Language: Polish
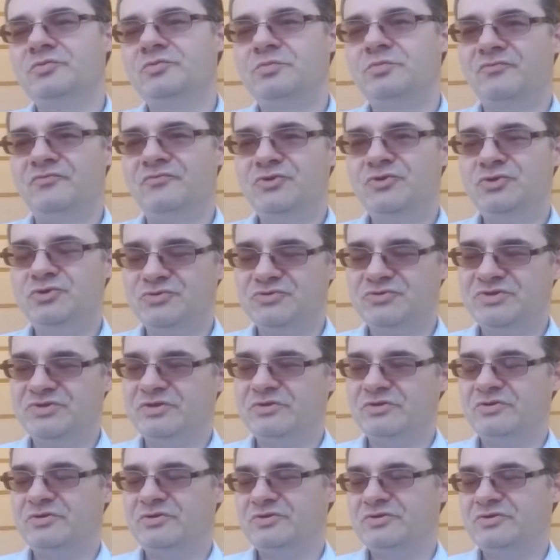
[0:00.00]
po wyjściu z
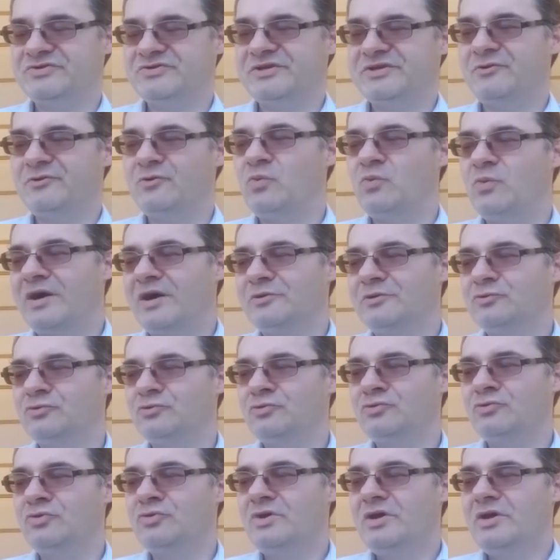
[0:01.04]
tego
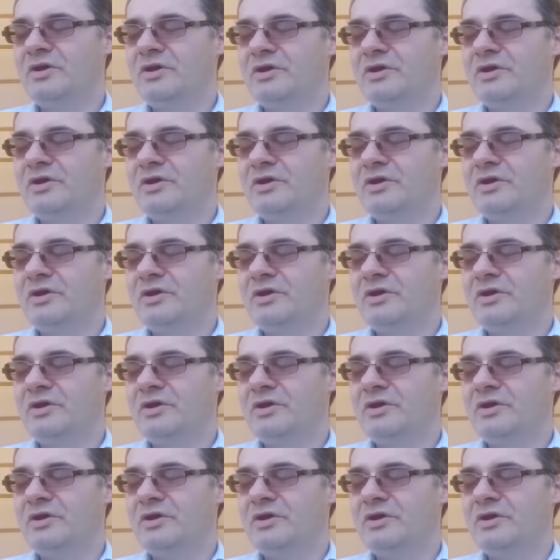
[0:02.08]
zakładu